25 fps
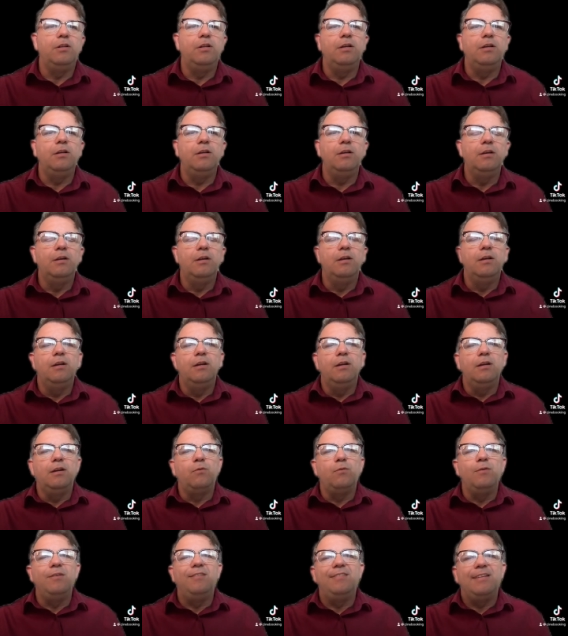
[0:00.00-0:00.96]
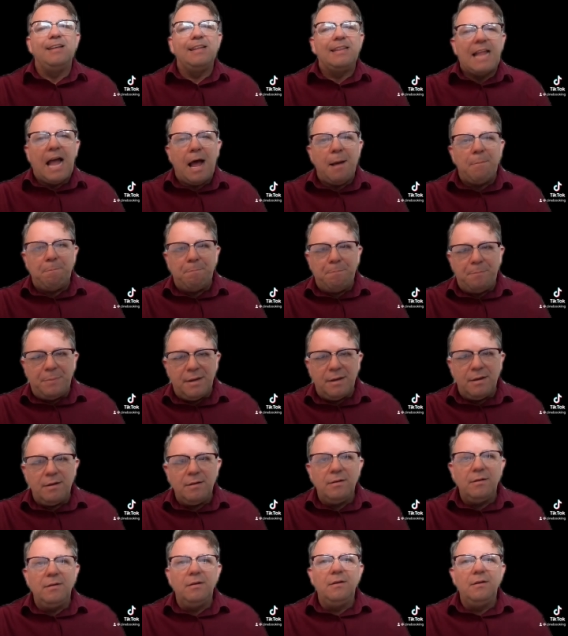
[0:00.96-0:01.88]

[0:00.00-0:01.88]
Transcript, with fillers: di queste tappe.